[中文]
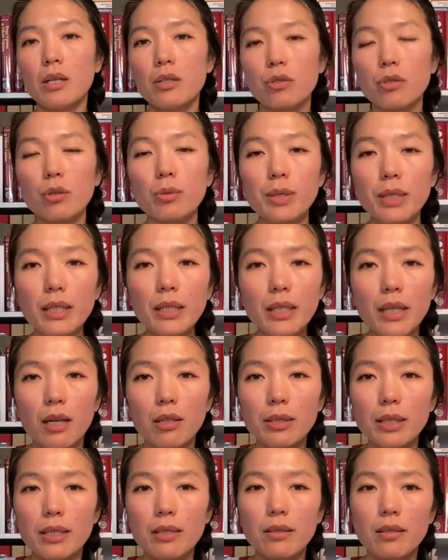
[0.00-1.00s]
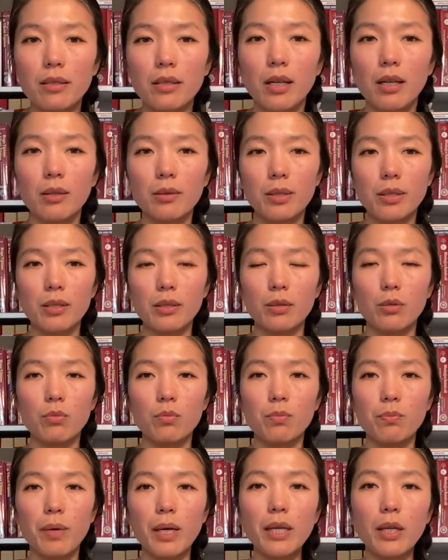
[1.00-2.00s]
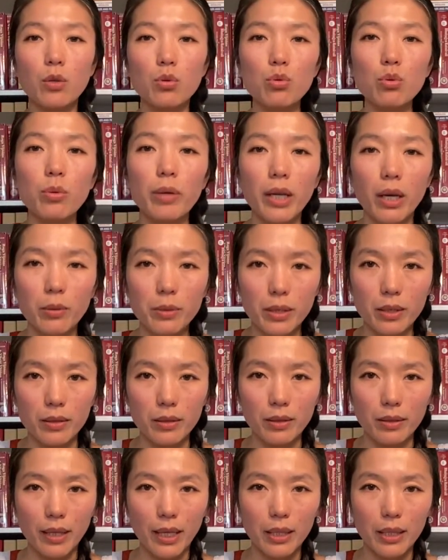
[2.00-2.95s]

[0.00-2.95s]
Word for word: 首先你要先知道是帮你做疗程的人